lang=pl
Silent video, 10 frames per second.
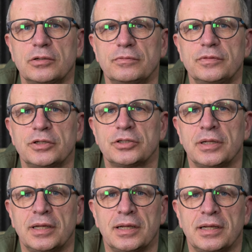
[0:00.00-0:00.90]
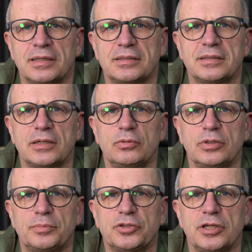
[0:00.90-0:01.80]
ale również
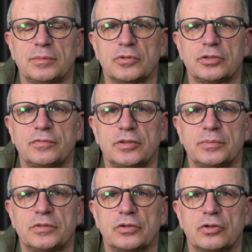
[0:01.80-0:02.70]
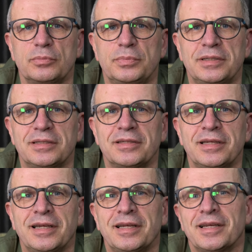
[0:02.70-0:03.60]
znajduje przyjemność w tym, co robi.
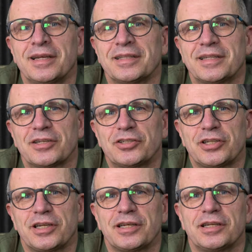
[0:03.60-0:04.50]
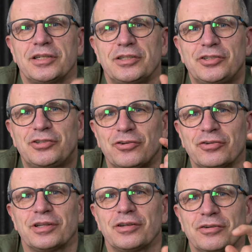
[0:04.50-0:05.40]
Także
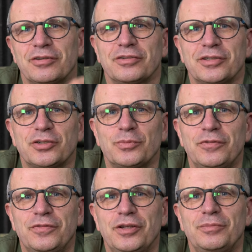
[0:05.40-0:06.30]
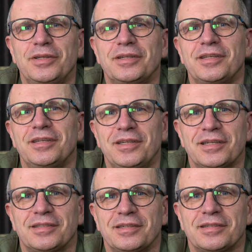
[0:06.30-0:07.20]
ciągle oglądasz mój filmik i
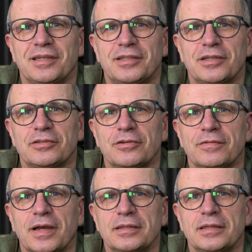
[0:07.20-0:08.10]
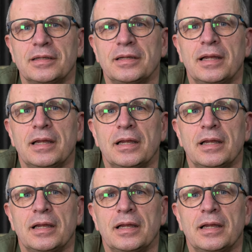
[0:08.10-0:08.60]
jesteś zainteresowany